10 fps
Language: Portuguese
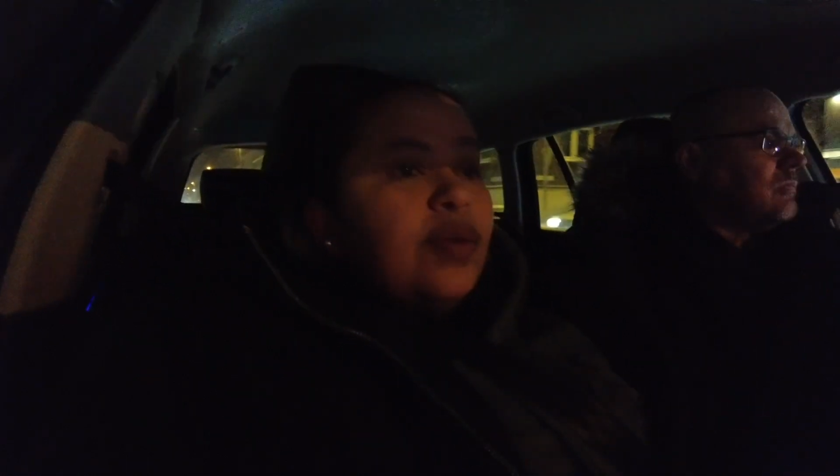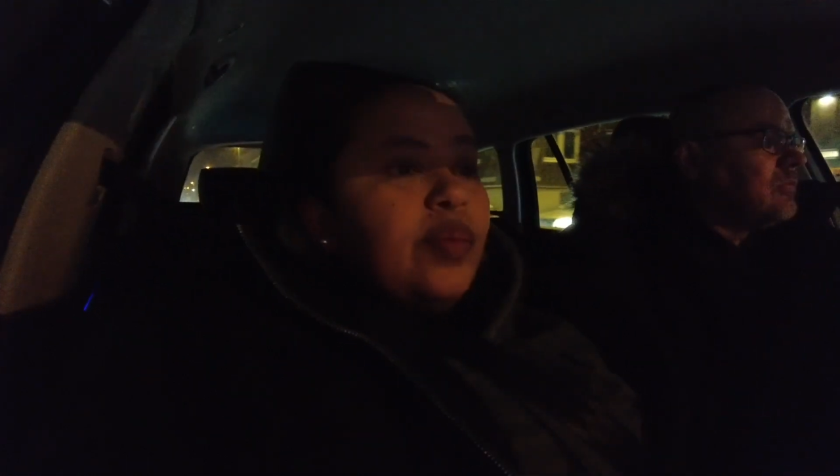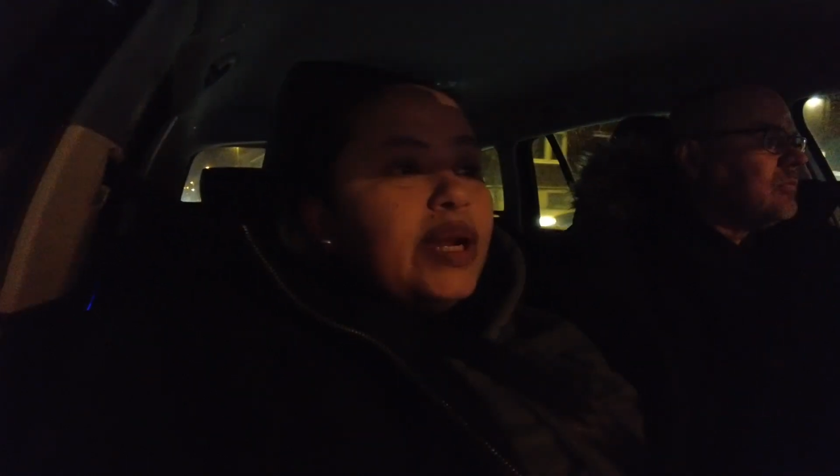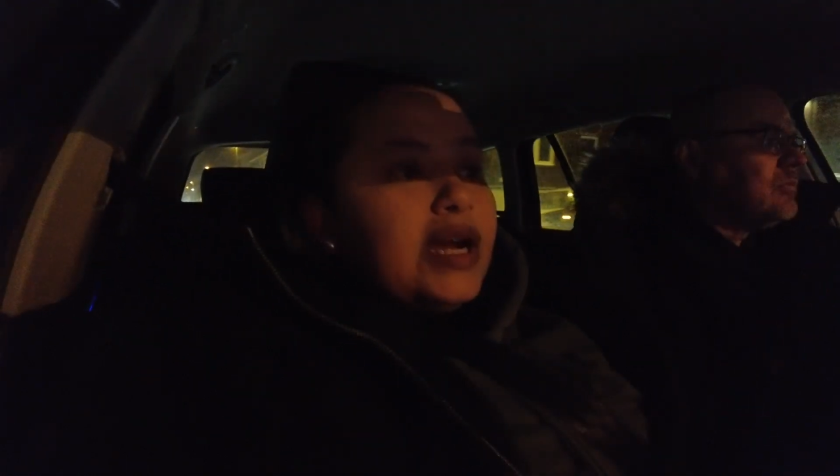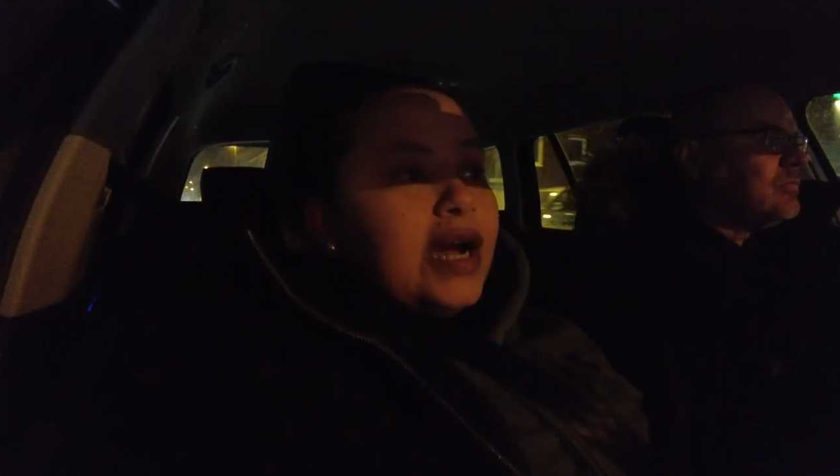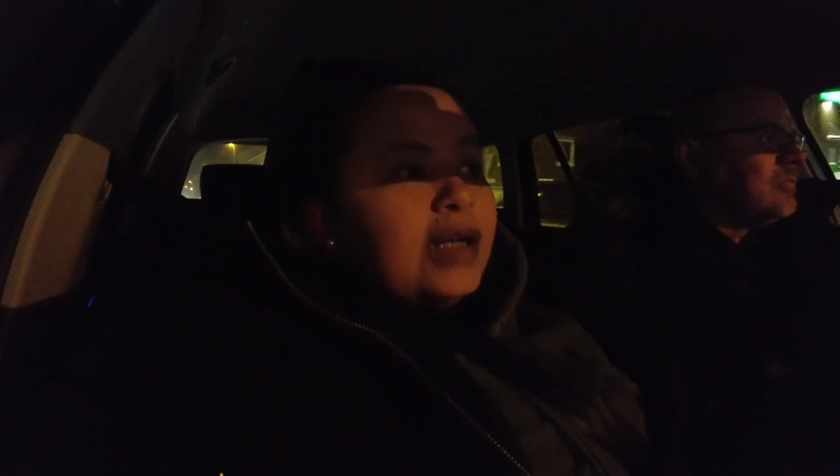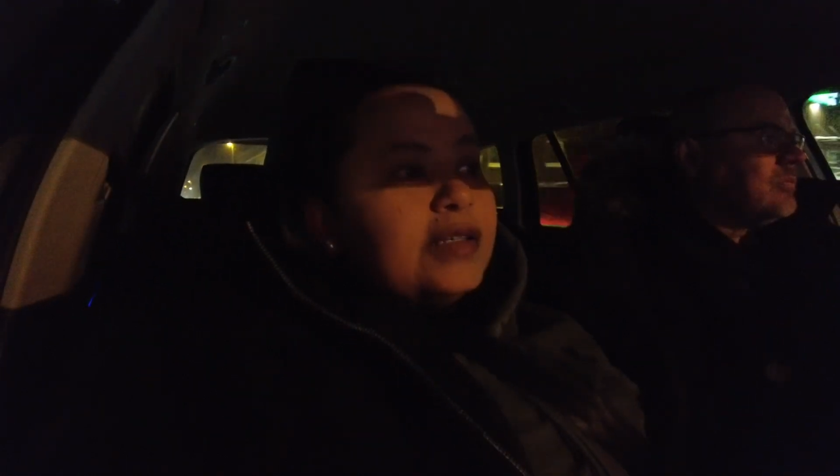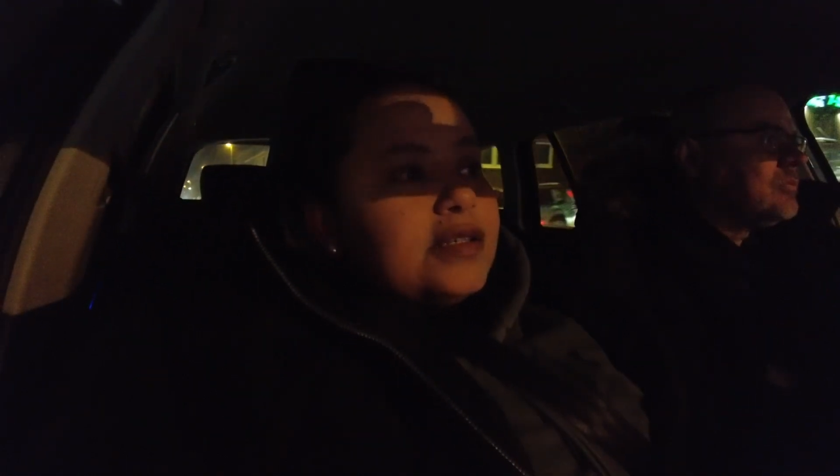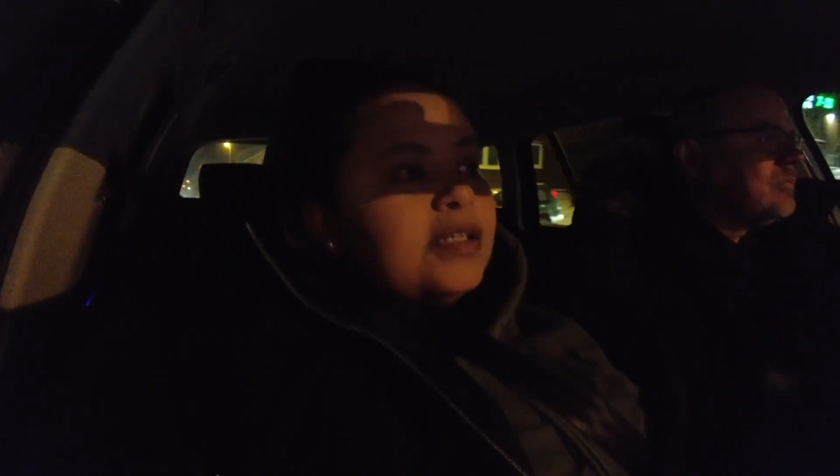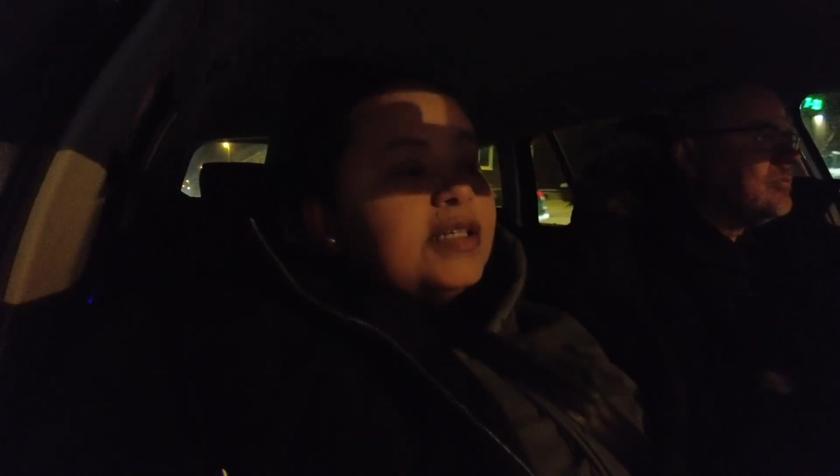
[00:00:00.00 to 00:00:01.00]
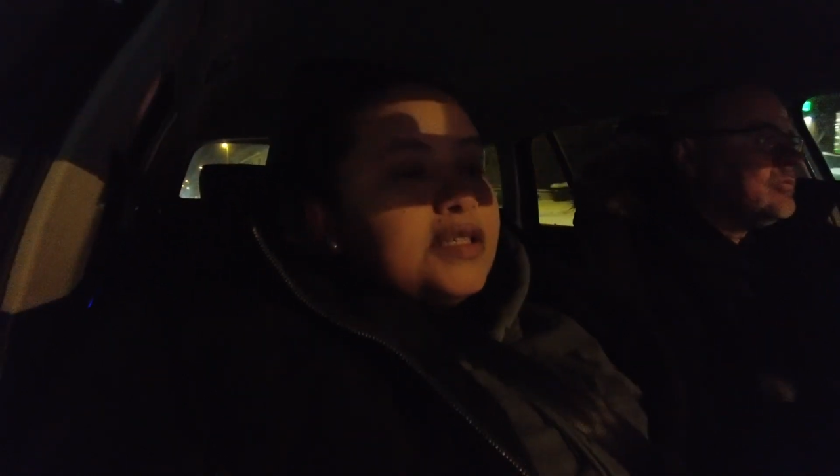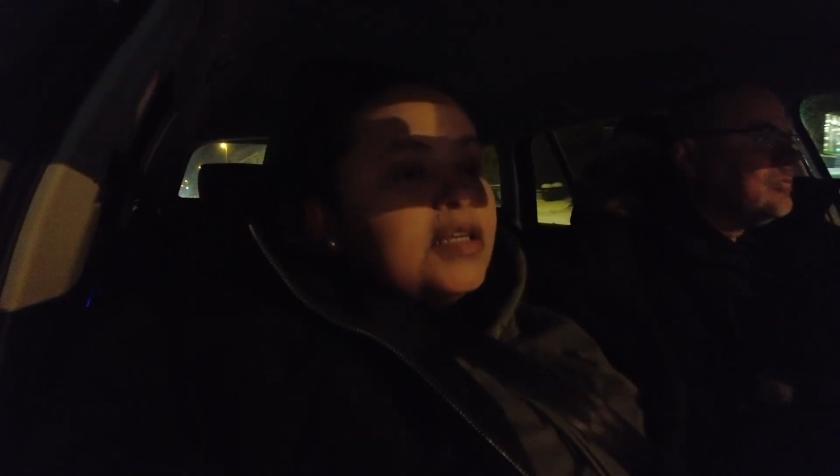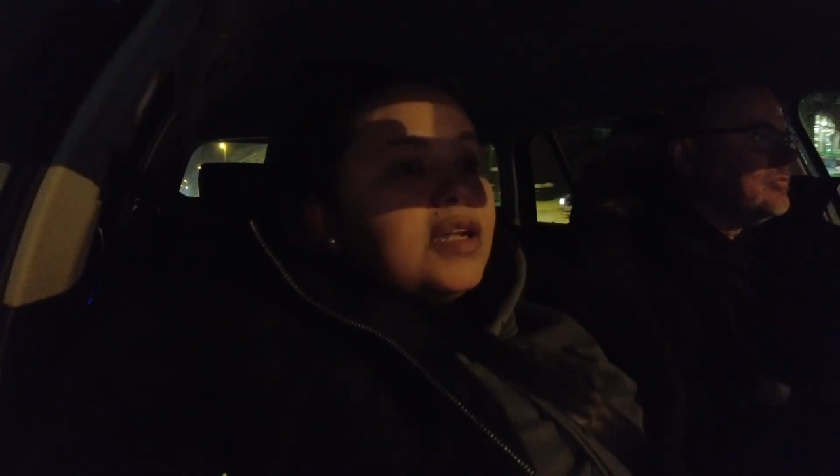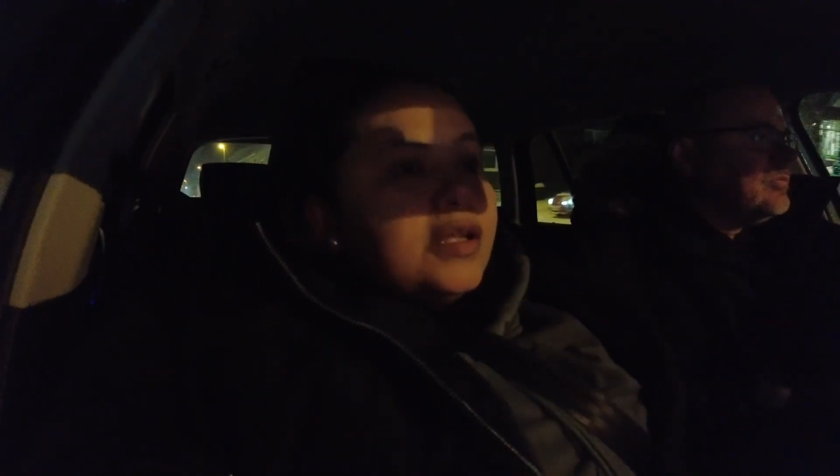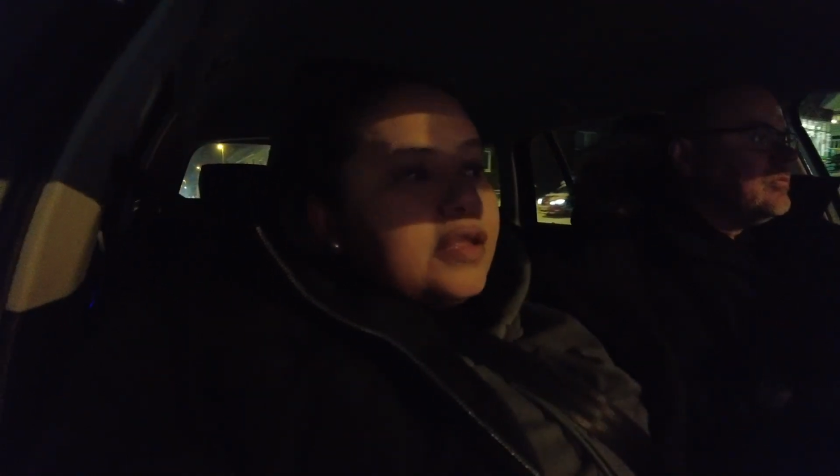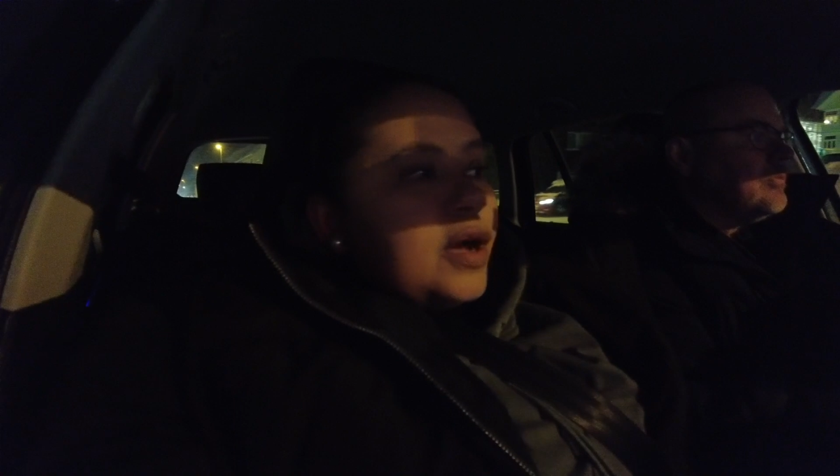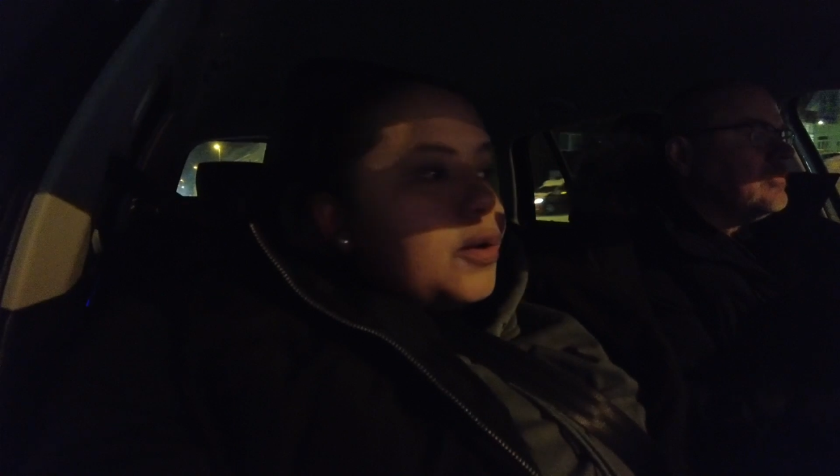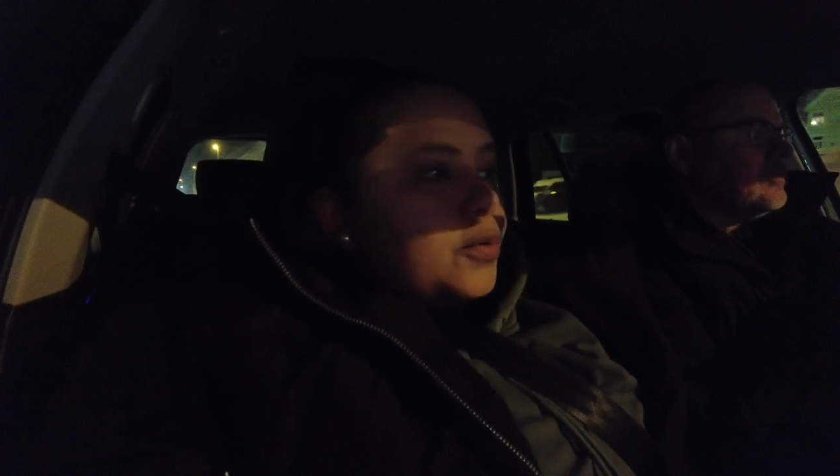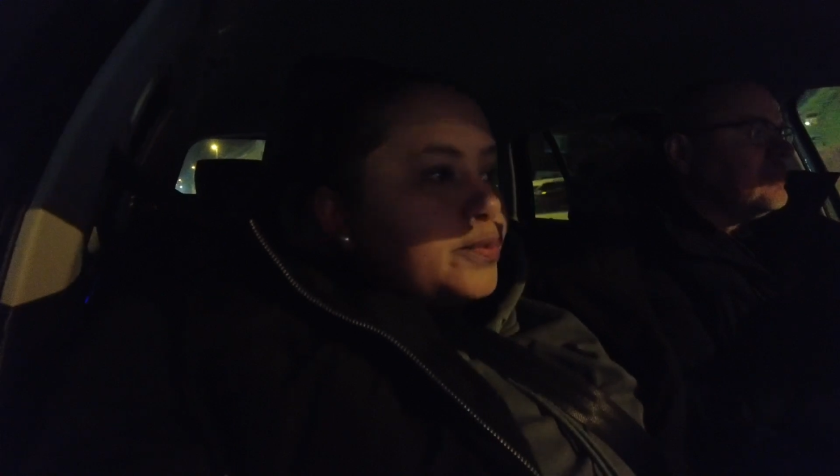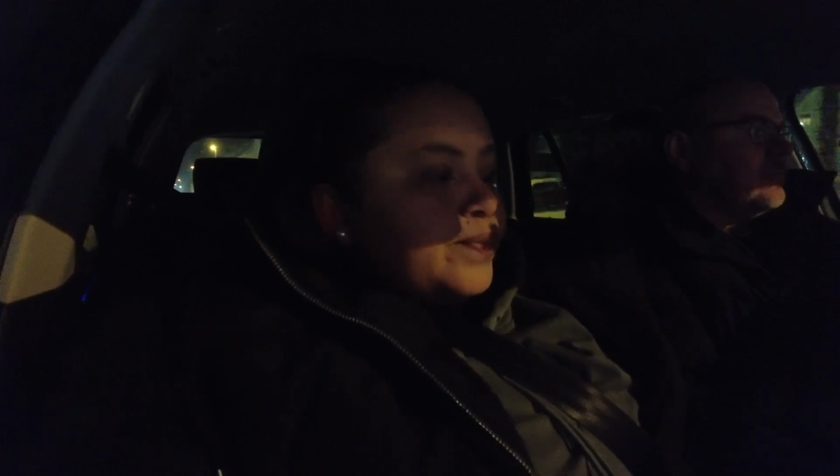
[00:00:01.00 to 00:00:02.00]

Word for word: ir para casa neste Natal.